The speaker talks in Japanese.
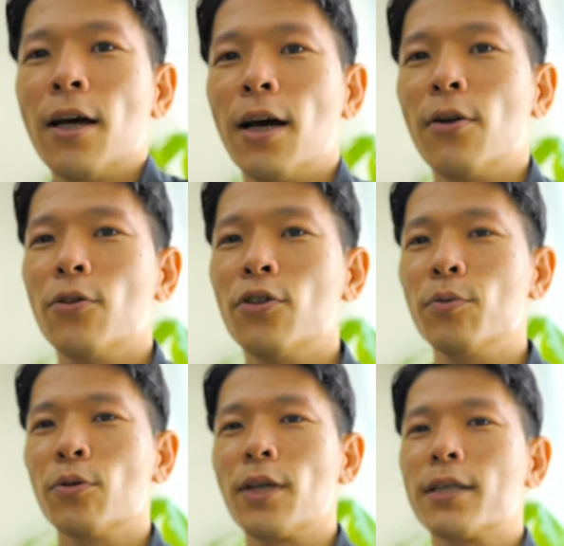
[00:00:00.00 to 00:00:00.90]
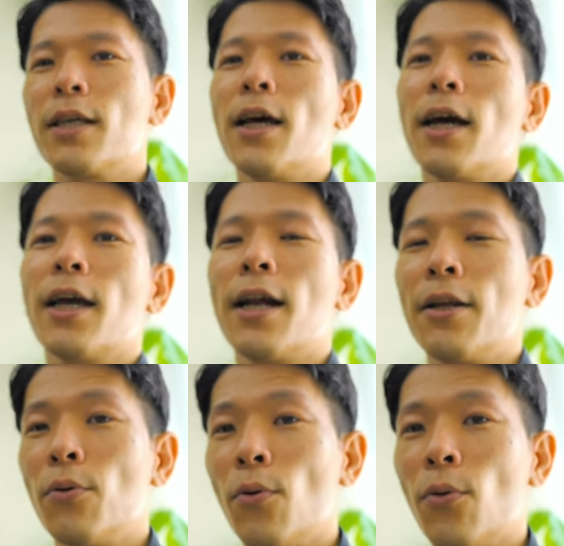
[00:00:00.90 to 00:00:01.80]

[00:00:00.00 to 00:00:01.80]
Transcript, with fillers: あの、自分を助けてあげられる方